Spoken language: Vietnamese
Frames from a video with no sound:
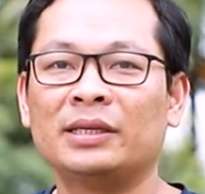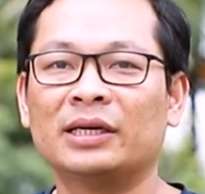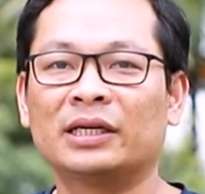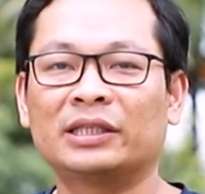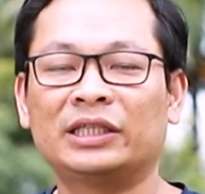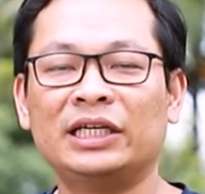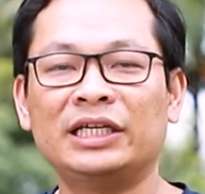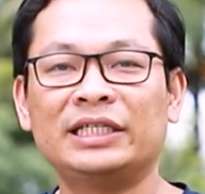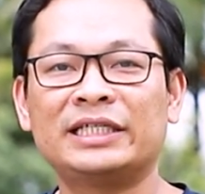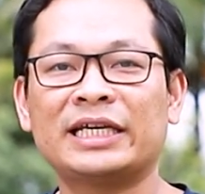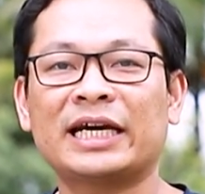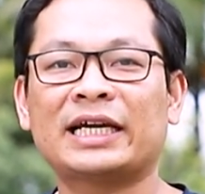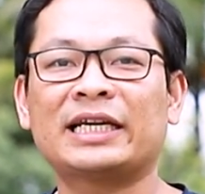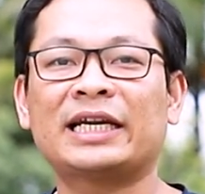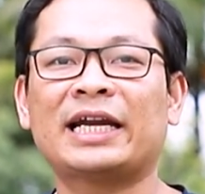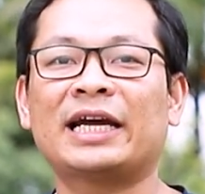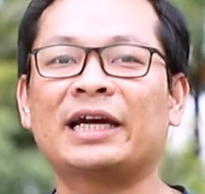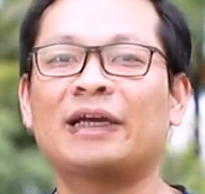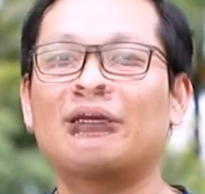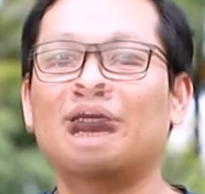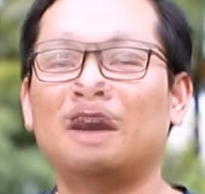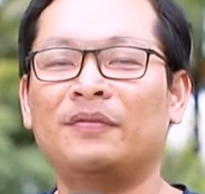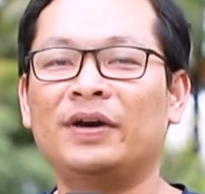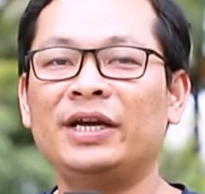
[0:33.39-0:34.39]
Nhật tin chắc
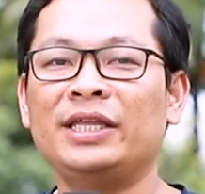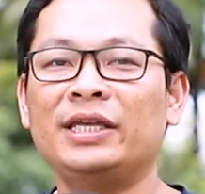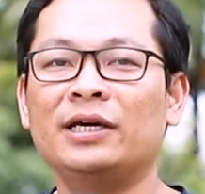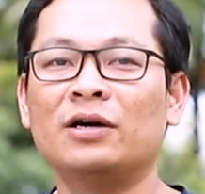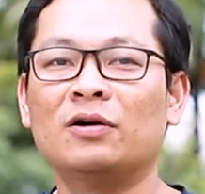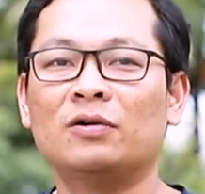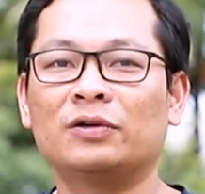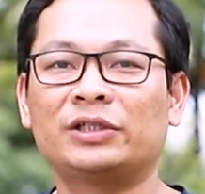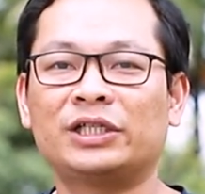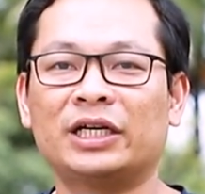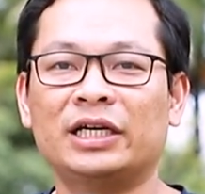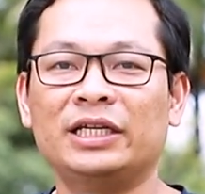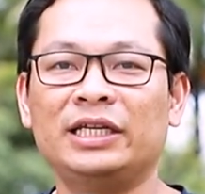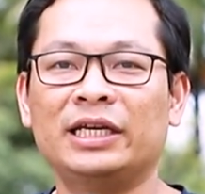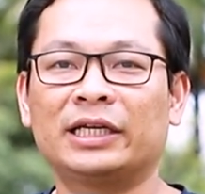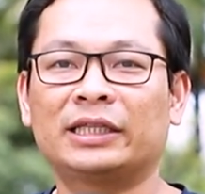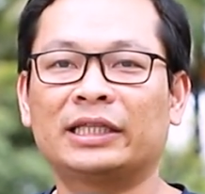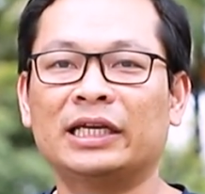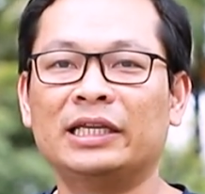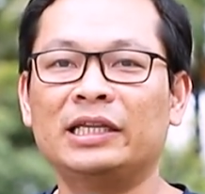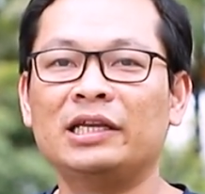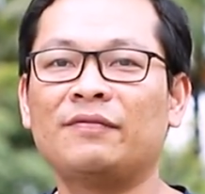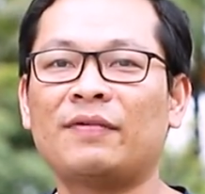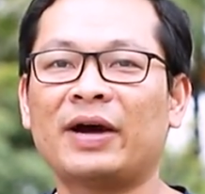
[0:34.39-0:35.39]
rằng với những hỗ trợ nhiệt
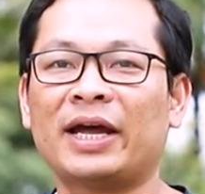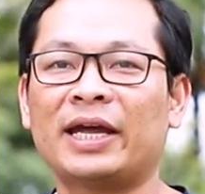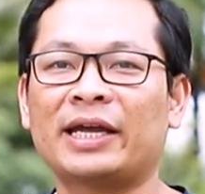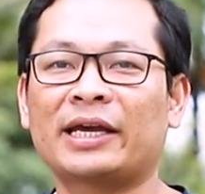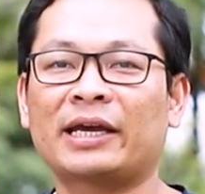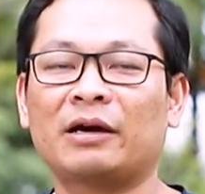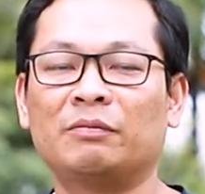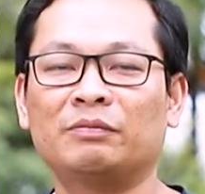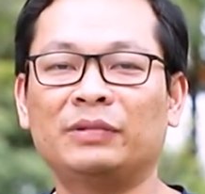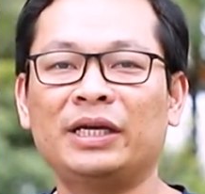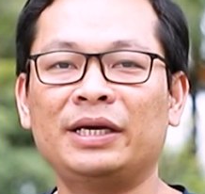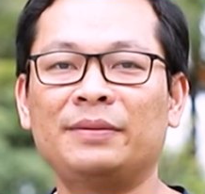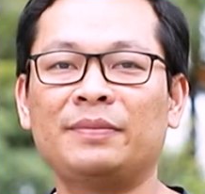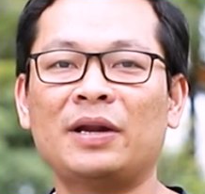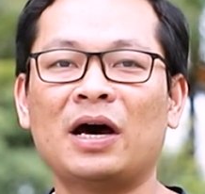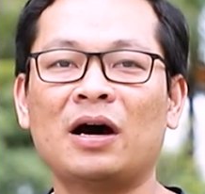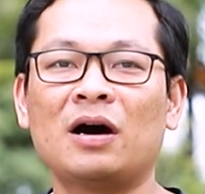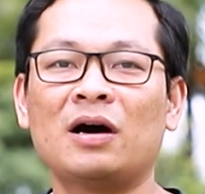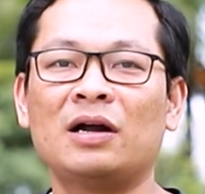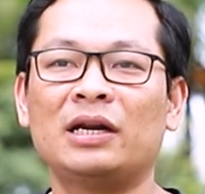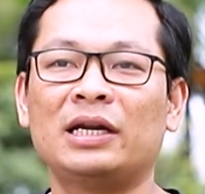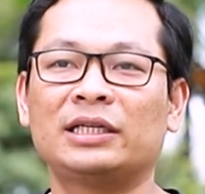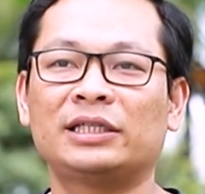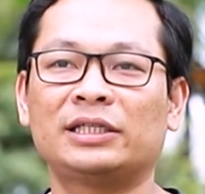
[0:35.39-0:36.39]
tình như vậy cộng thêm
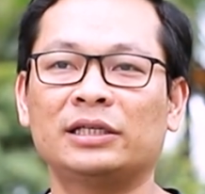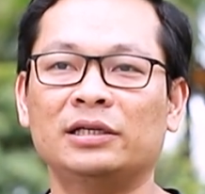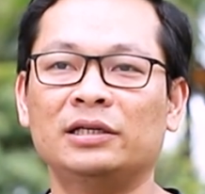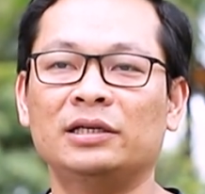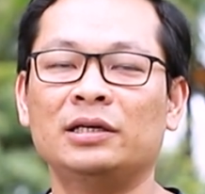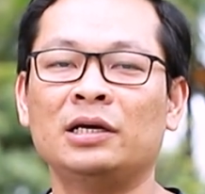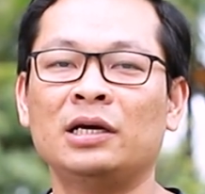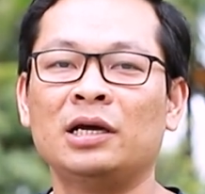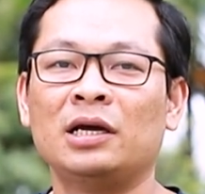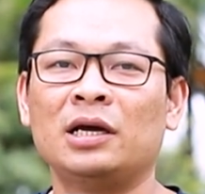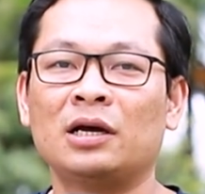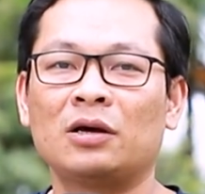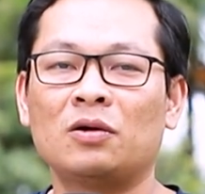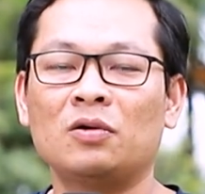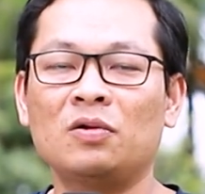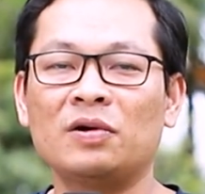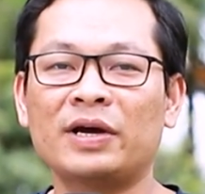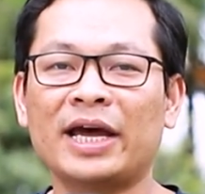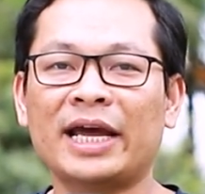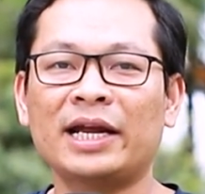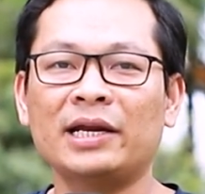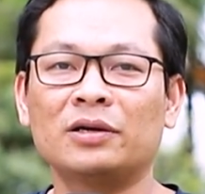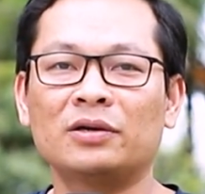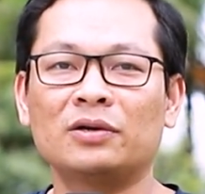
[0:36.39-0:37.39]
đó là sự
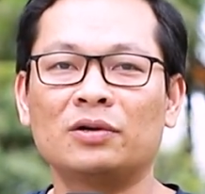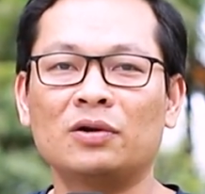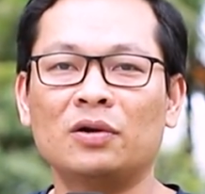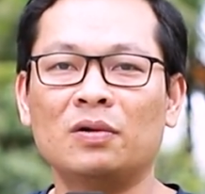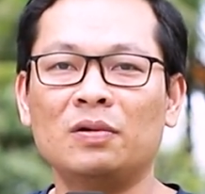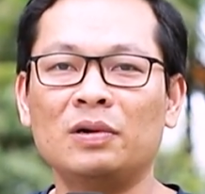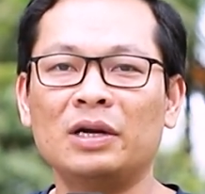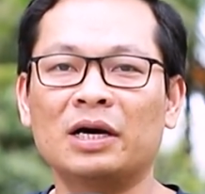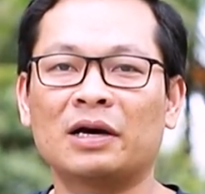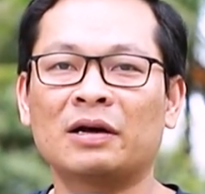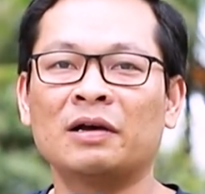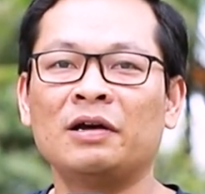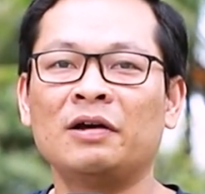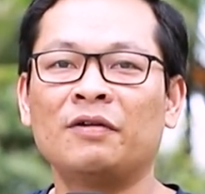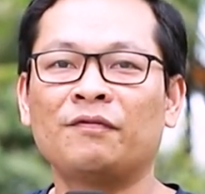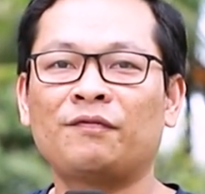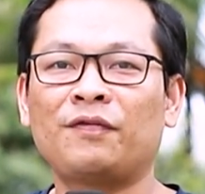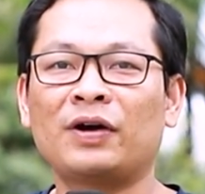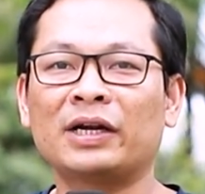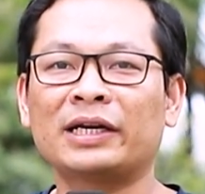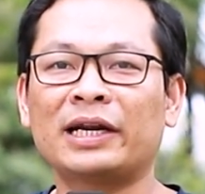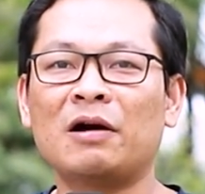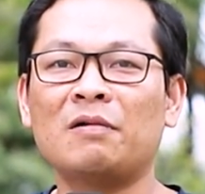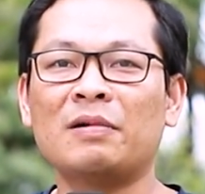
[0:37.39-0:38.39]
cố gắng nỗ lực
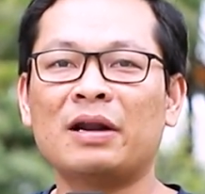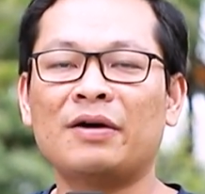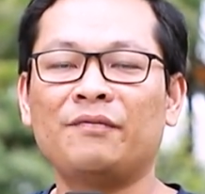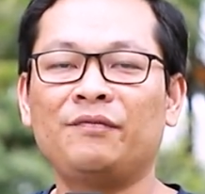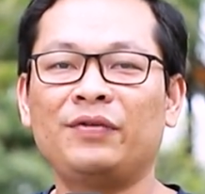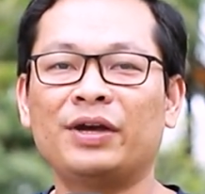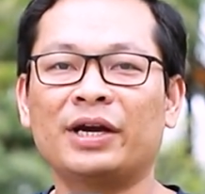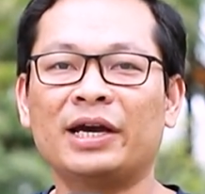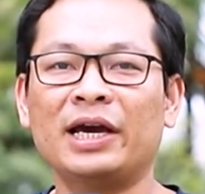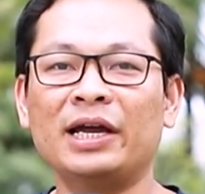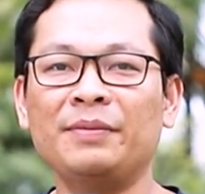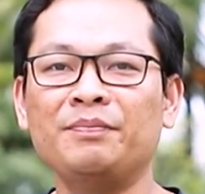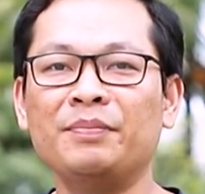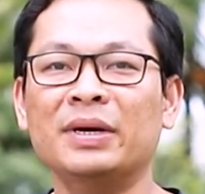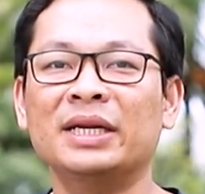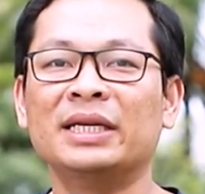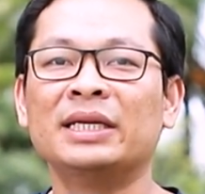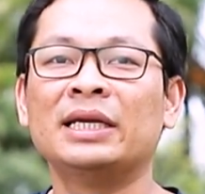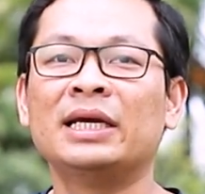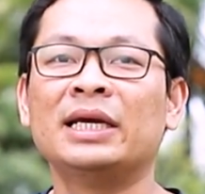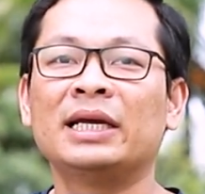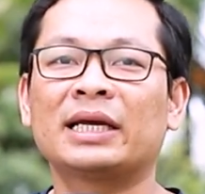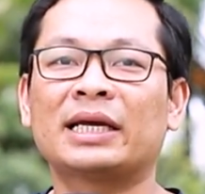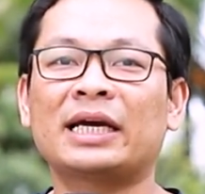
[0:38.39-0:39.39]
phấn đấu làm việc hết
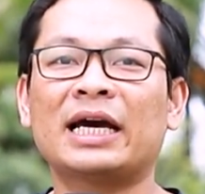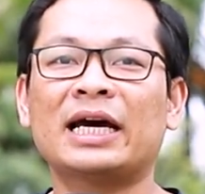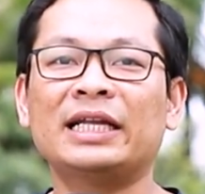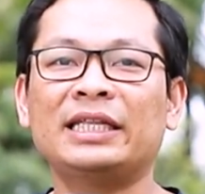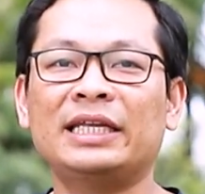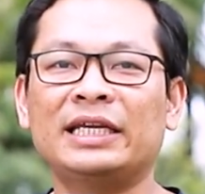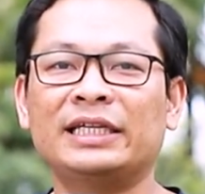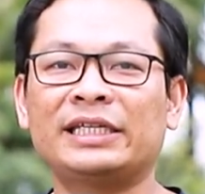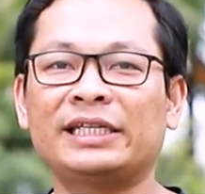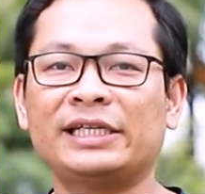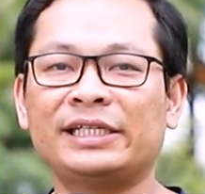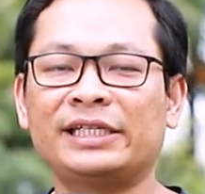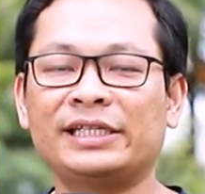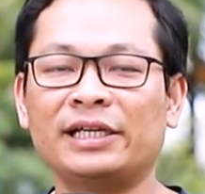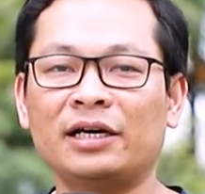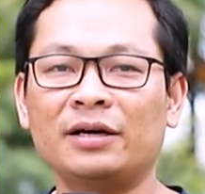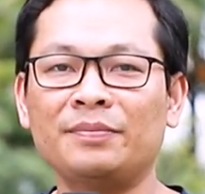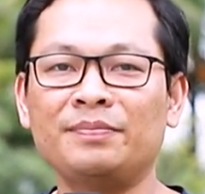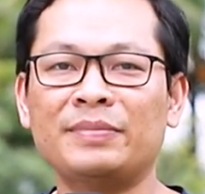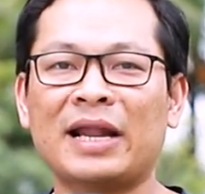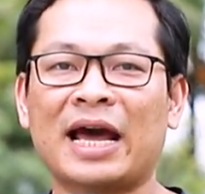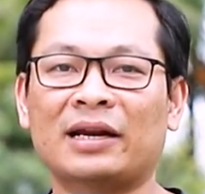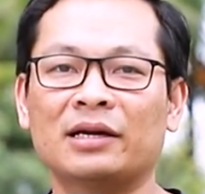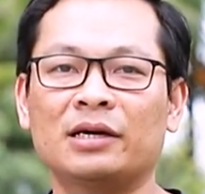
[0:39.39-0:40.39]
mình các anh chị sẽ
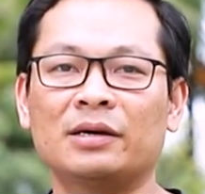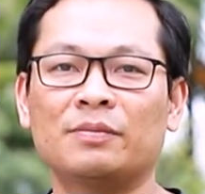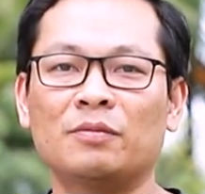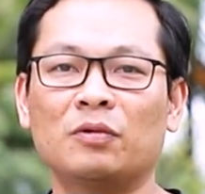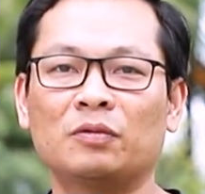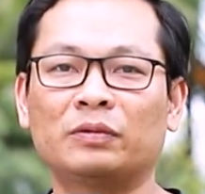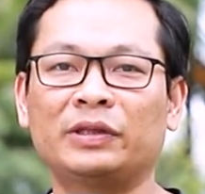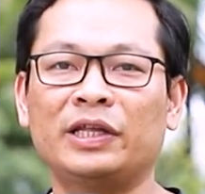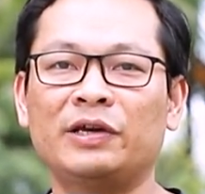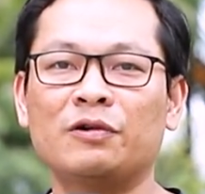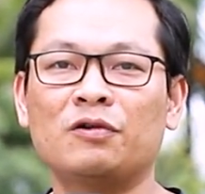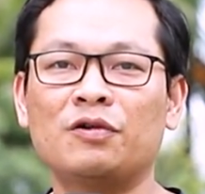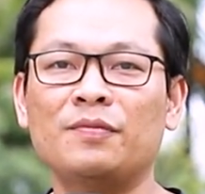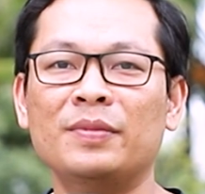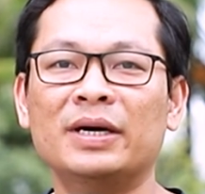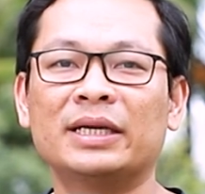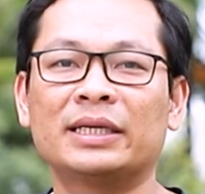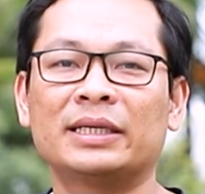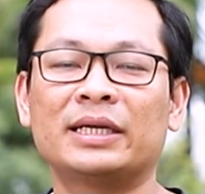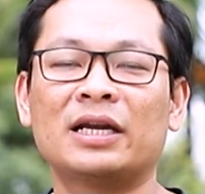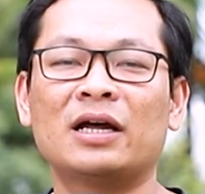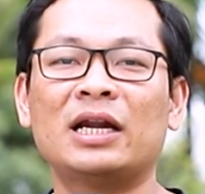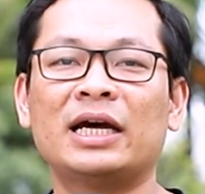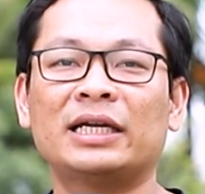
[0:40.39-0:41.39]
sớm đạt được mục tiêu của
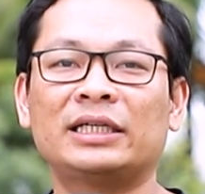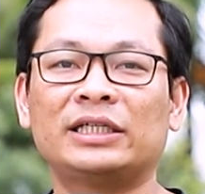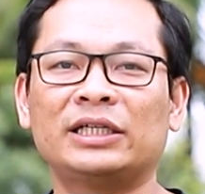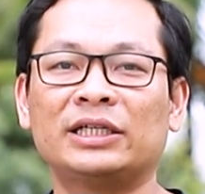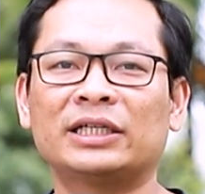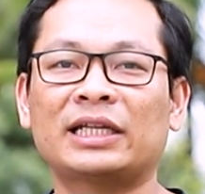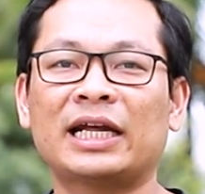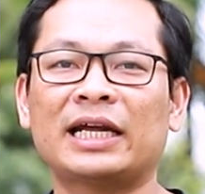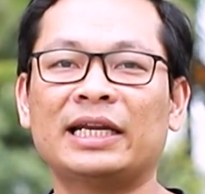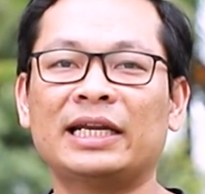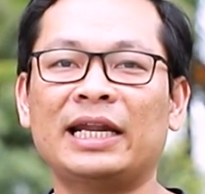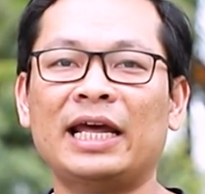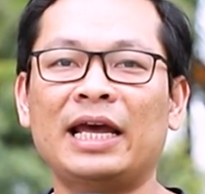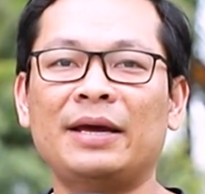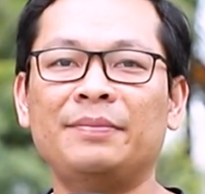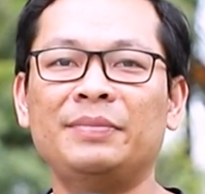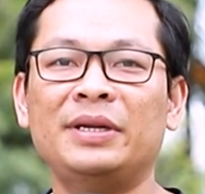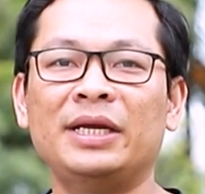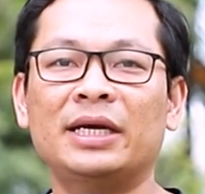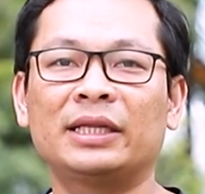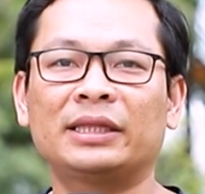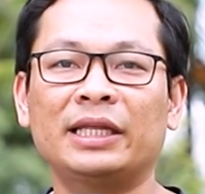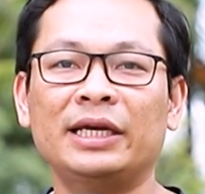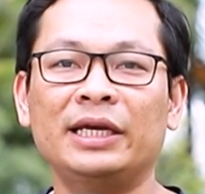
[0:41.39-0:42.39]
mình đó là trở thành
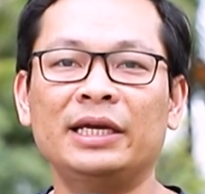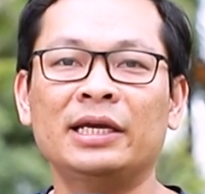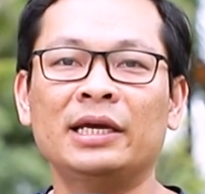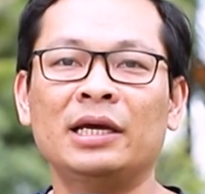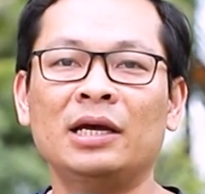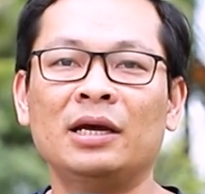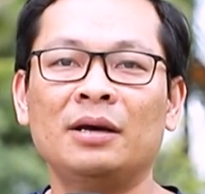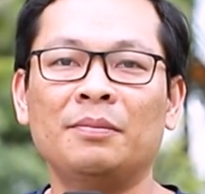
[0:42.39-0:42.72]
MDAT